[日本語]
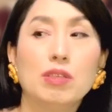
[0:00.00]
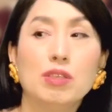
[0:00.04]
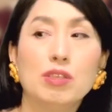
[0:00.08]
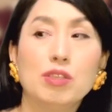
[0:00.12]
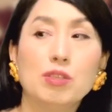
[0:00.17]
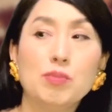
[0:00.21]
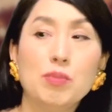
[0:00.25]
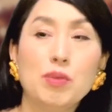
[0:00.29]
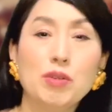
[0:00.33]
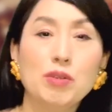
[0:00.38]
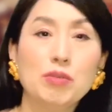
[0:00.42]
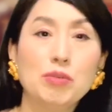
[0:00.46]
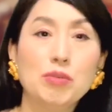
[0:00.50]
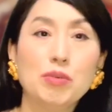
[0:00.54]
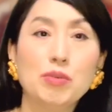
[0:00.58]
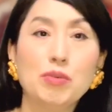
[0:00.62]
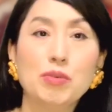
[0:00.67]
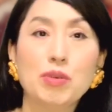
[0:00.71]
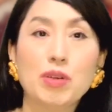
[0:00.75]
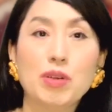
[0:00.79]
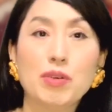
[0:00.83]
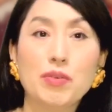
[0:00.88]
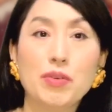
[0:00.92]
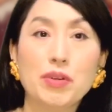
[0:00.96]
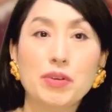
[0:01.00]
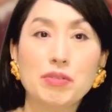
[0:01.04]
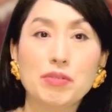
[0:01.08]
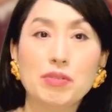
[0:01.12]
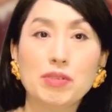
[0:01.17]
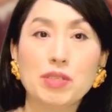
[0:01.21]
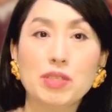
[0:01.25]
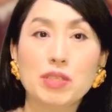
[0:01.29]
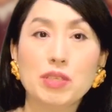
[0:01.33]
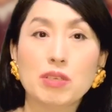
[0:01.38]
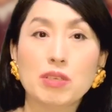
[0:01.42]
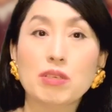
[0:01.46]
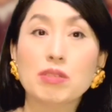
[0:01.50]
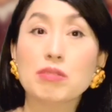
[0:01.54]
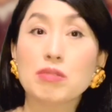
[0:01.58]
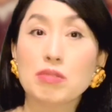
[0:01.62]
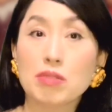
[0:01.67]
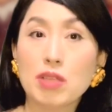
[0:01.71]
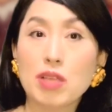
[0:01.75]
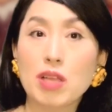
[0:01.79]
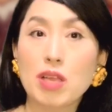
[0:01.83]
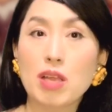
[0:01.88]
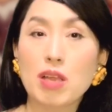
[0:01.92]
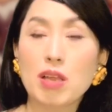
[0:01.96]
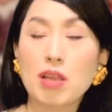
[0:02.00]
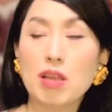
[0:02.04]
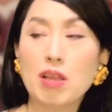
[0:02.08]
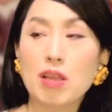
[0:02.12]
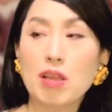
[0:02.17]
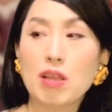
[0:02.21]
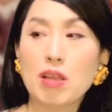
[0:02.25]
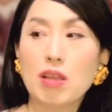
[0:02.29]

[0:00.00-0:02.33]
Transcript: いじめる方が悪いんじゃなくて